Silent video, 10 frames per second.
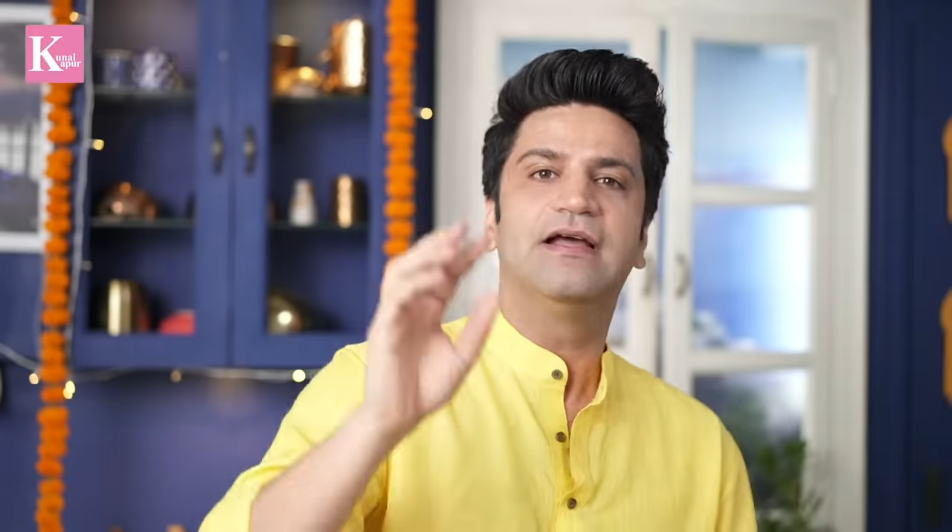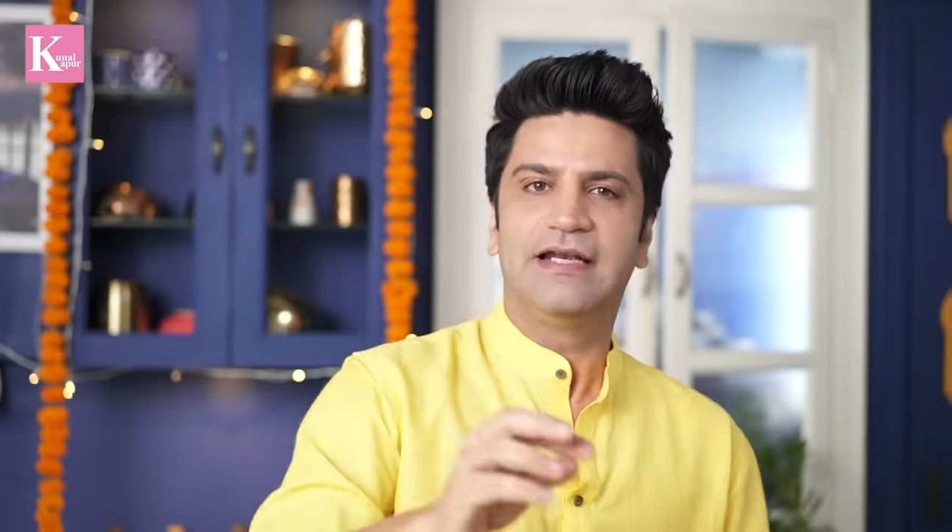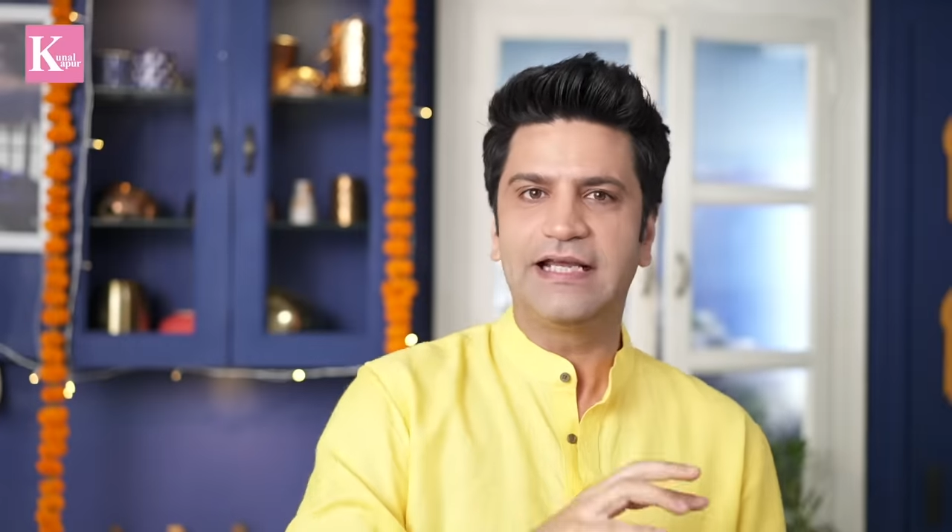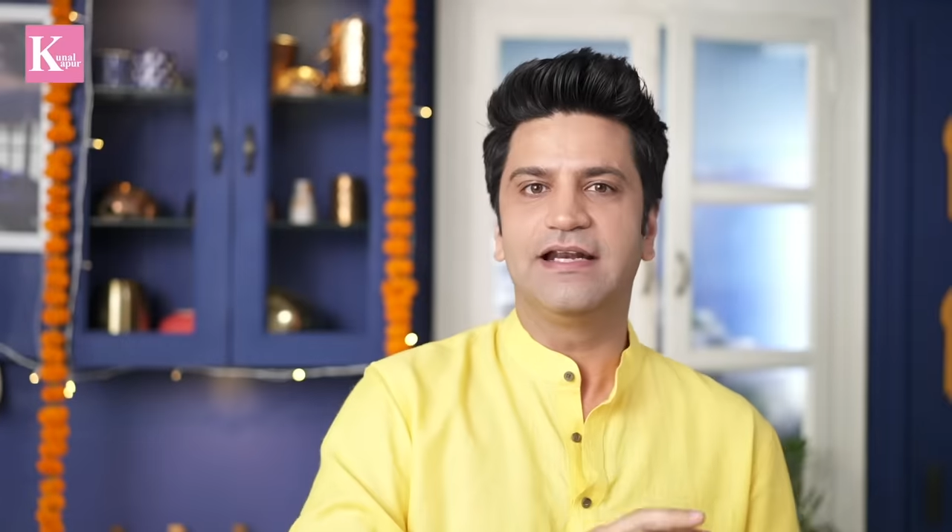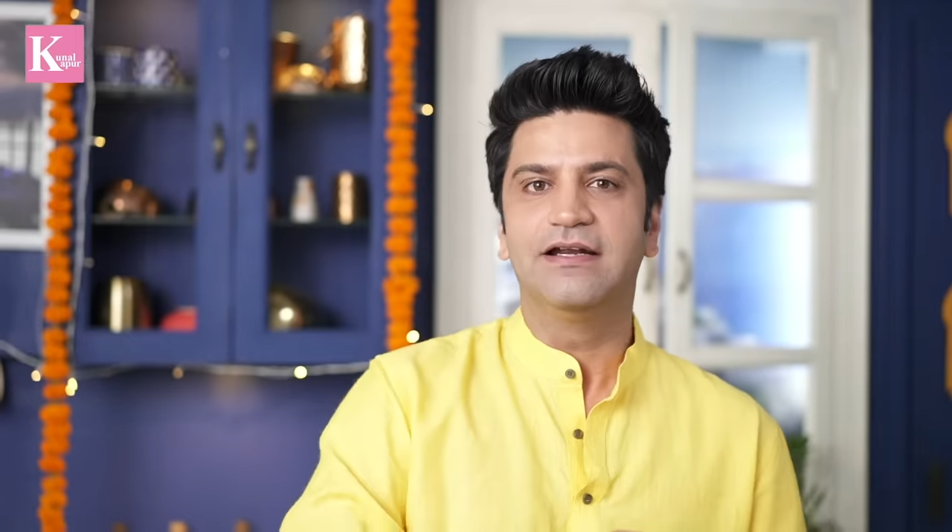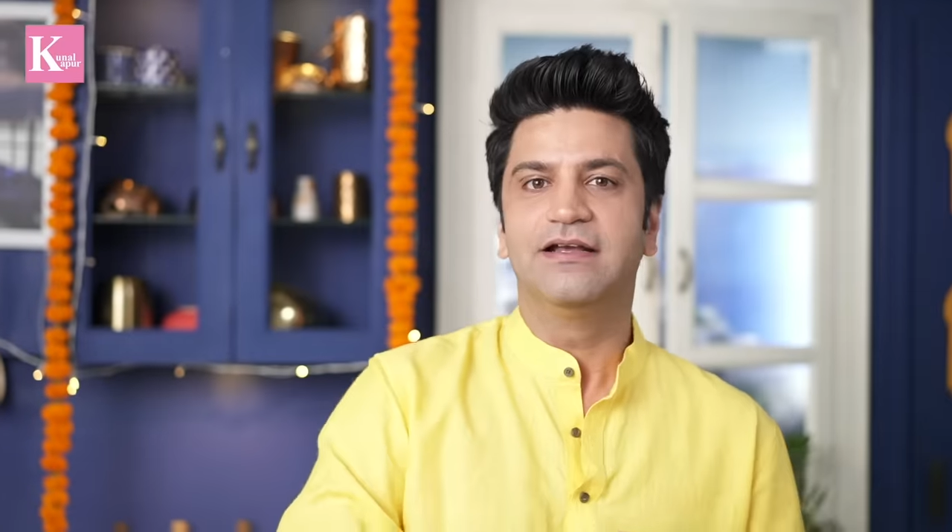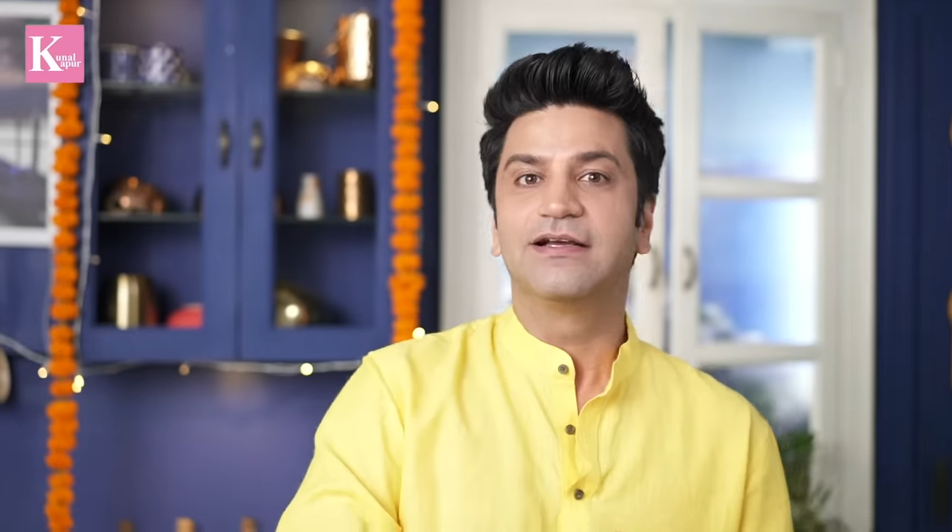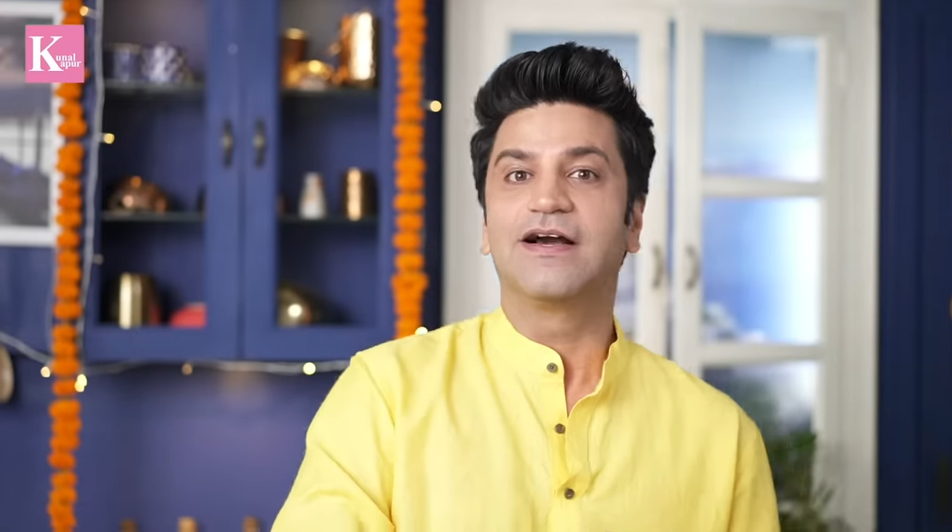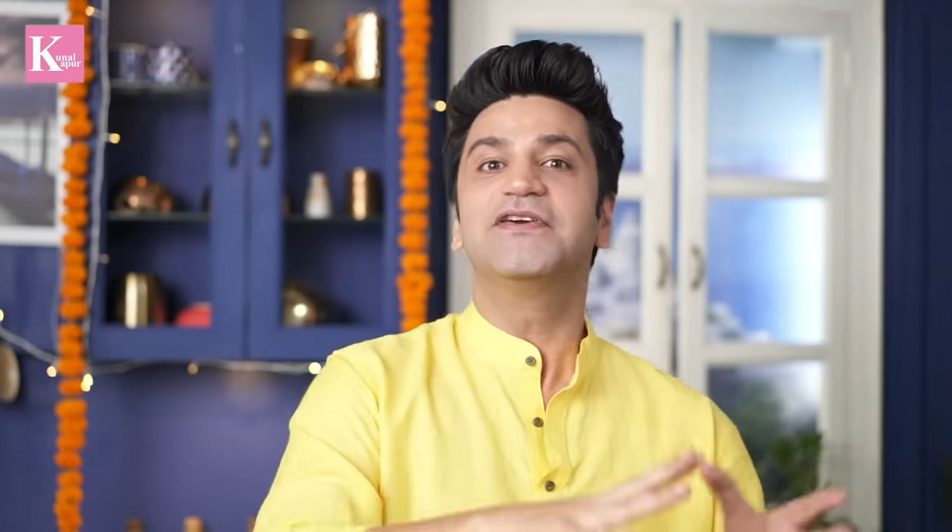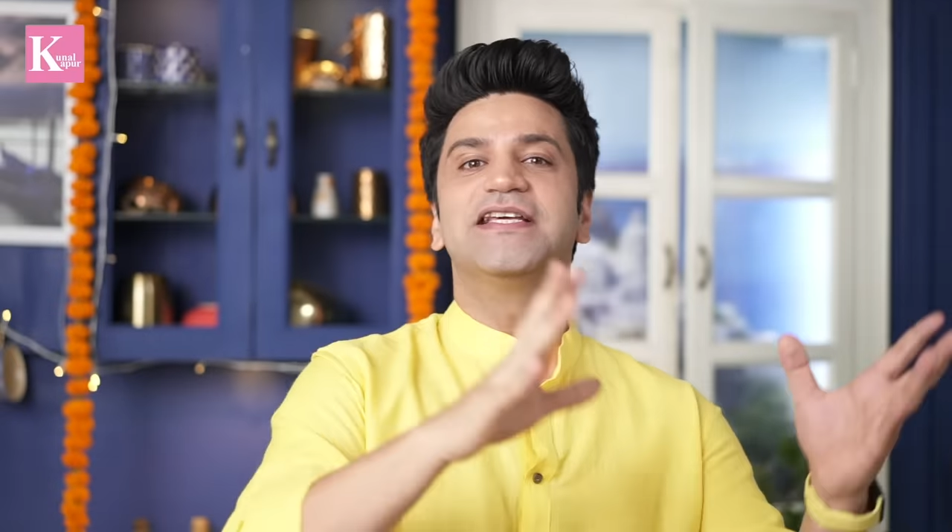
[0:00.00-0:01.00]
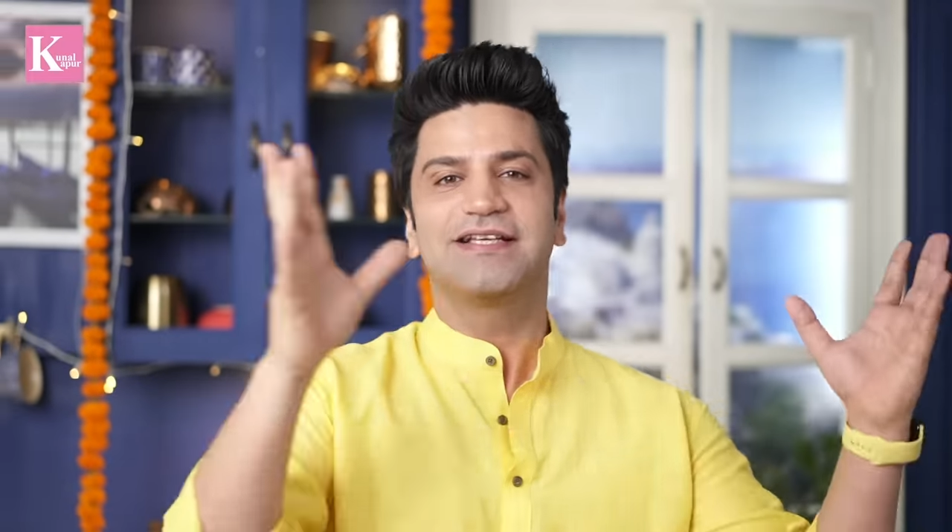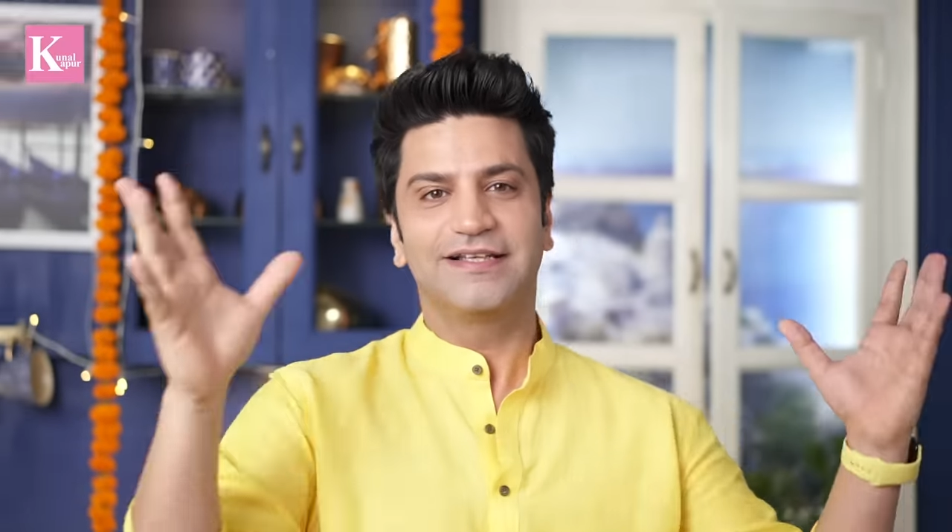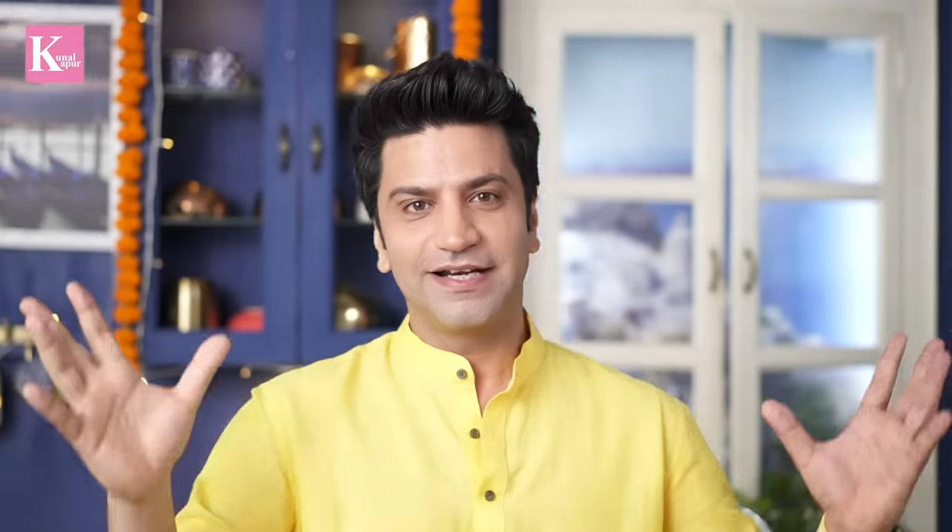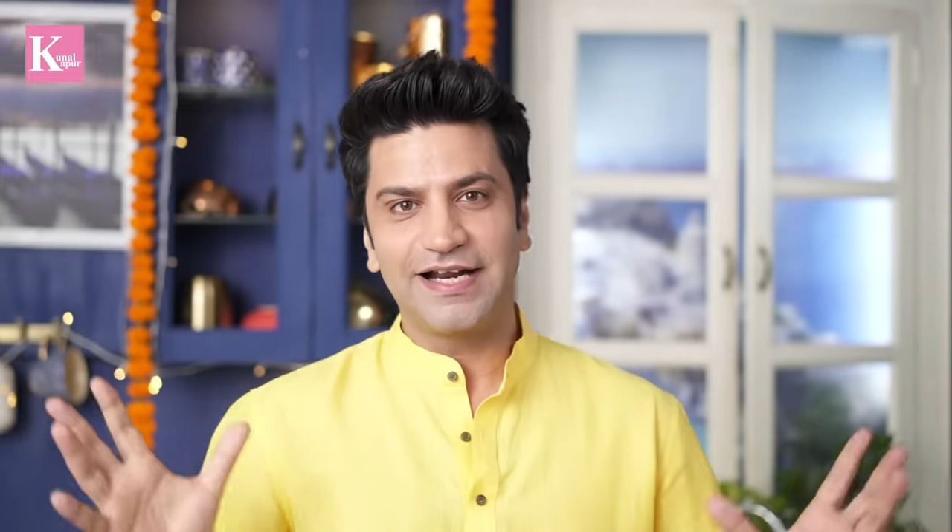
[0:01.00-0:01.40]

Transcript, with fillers: लेकिन कभी इसके अंदर